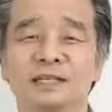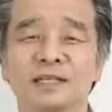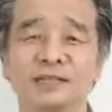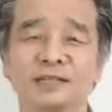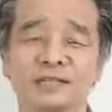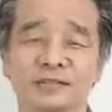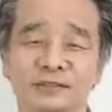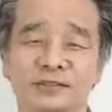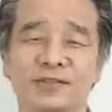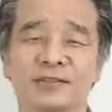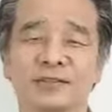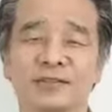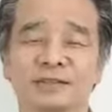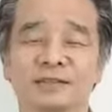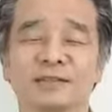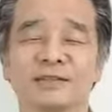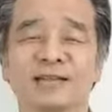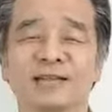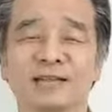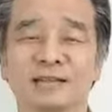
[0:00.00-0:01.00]
ケン地区です
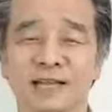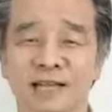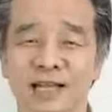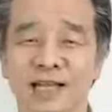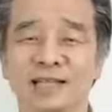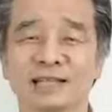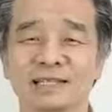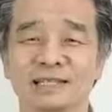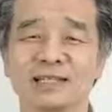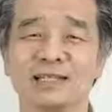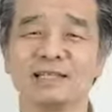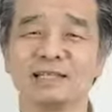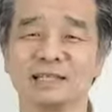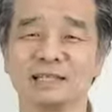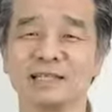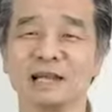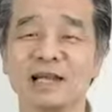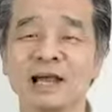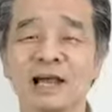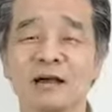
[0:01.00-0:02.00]
よね、世界遺産です。